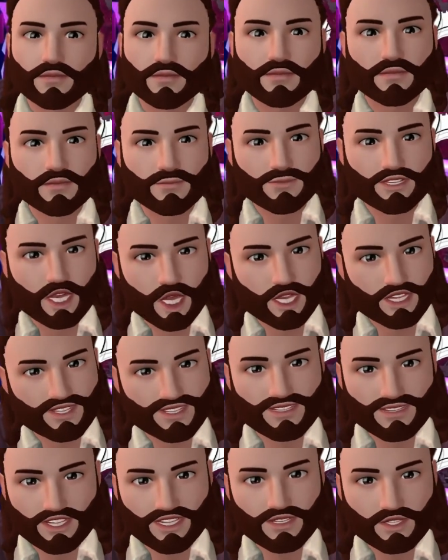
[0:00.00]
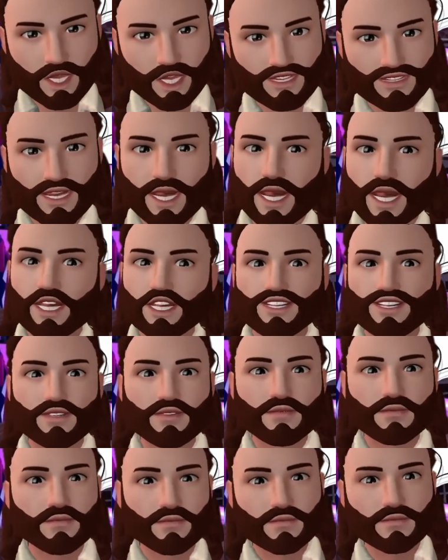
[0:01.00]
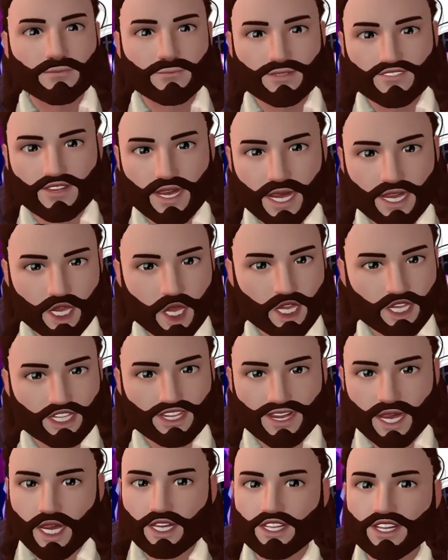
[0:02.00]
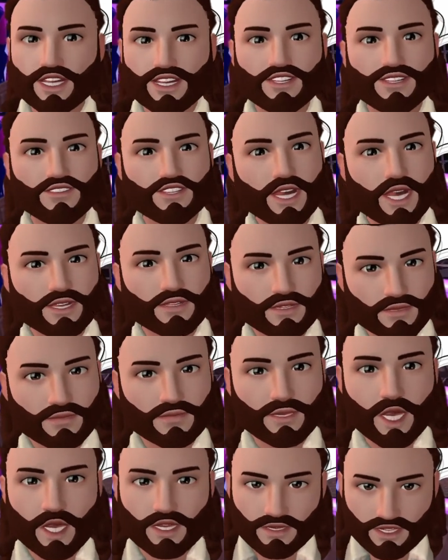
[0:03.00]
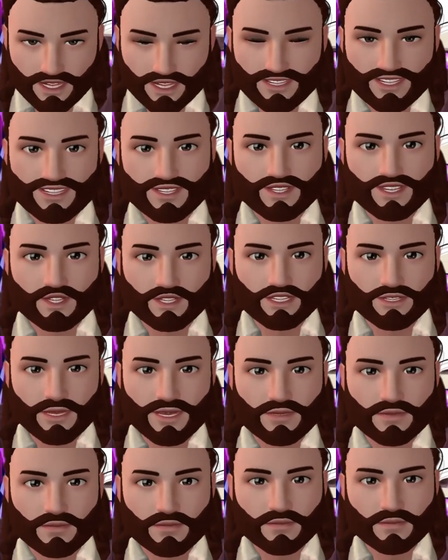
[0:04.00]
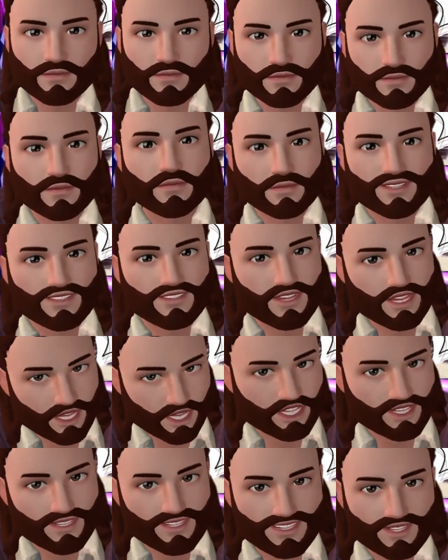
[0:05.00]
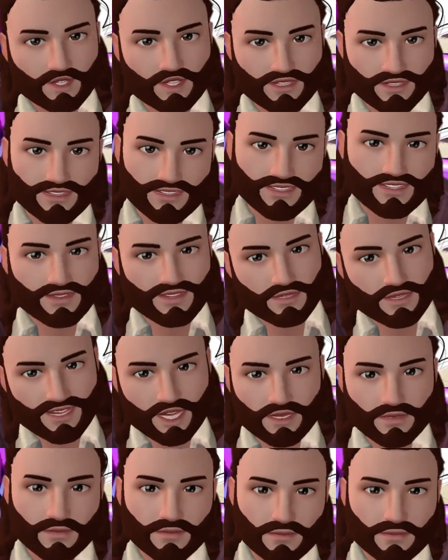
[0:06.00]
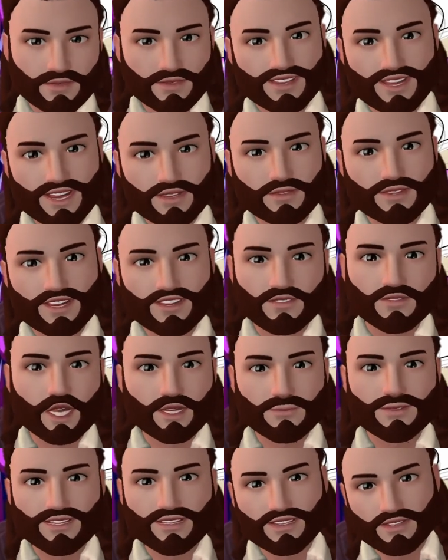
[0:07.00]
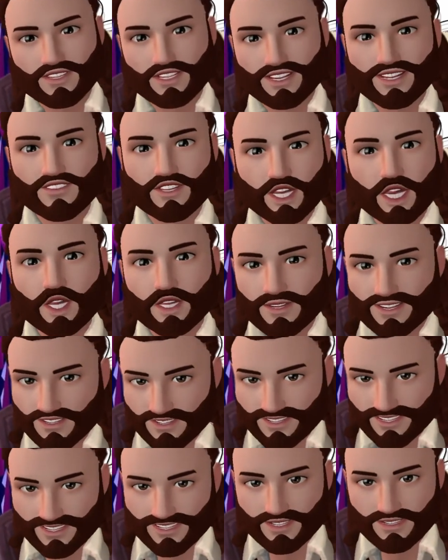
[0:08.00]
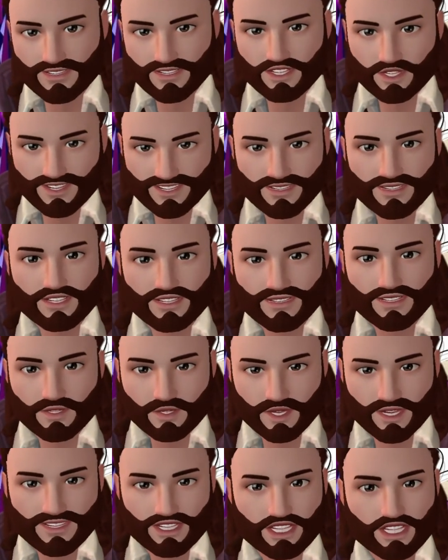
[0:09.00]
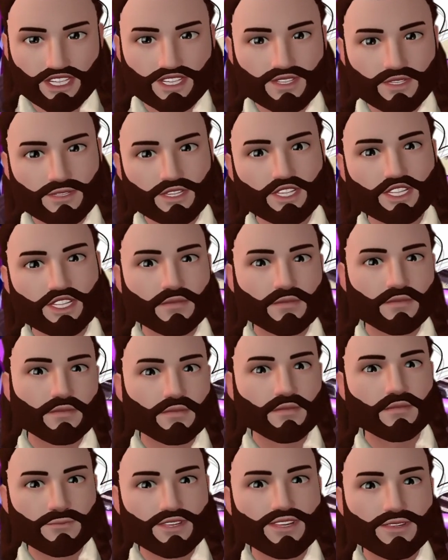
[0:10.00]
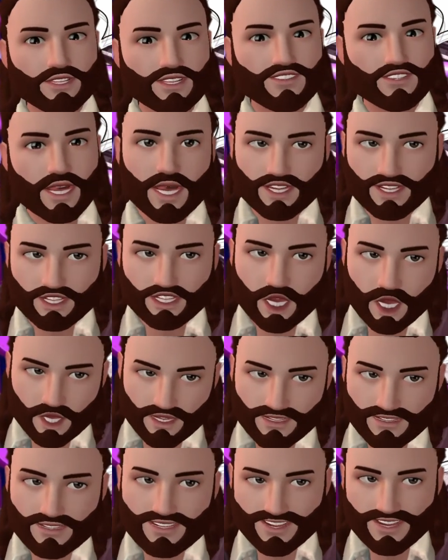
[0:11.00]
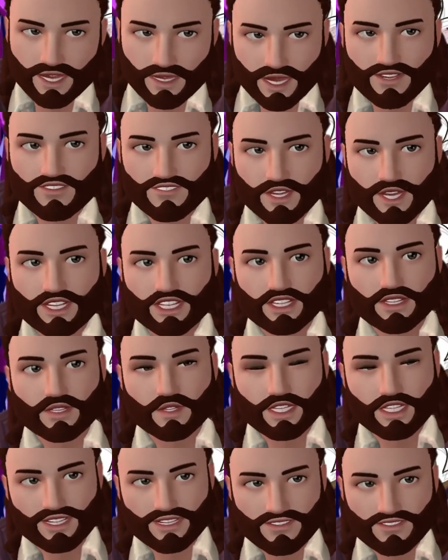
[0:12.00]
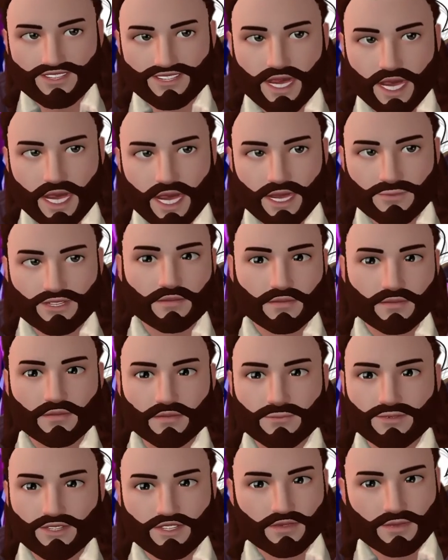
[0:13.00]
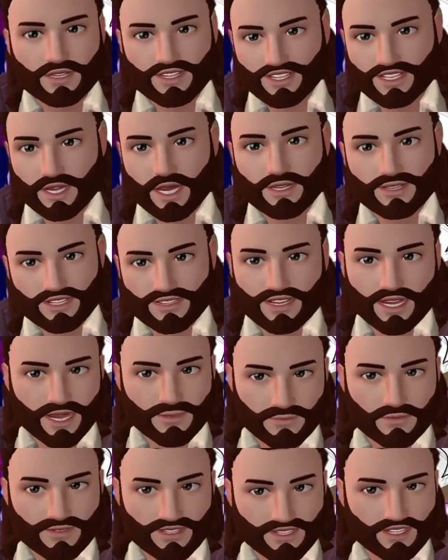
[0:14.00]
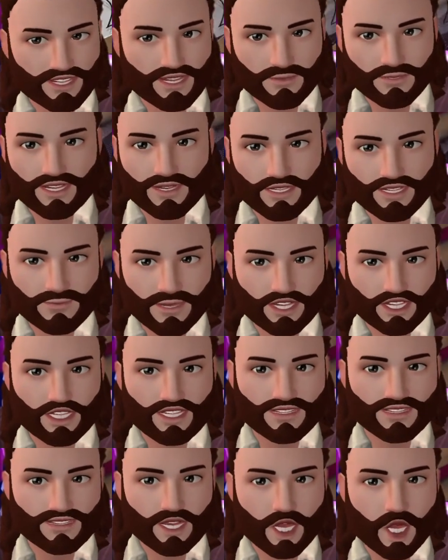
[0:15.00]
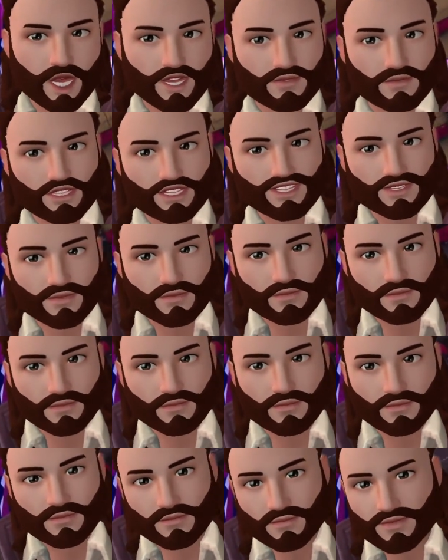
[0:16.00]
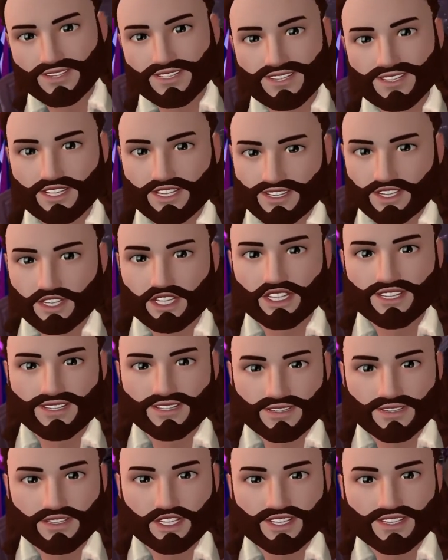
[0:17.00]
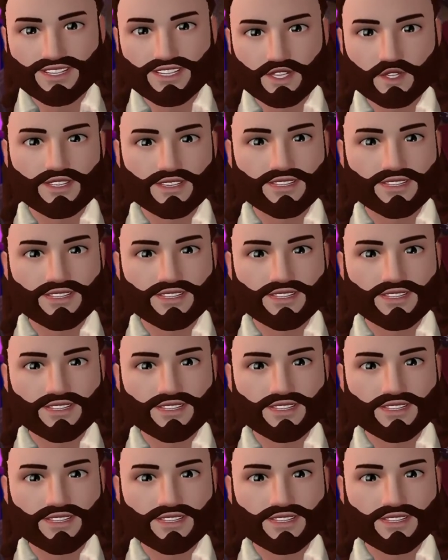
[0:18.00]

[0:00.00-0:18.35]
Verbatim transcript: Não disse que é console, não falou que é Octave, falou porra nenhuma. Ele falou que viu, é, até ficou meio estranho, falou que ter visto esse dispositivo, né, apesar de não ser uma fonte confiável, não tem nada a ver com o anunciamento da própria Microsoft, ele disse que viu esse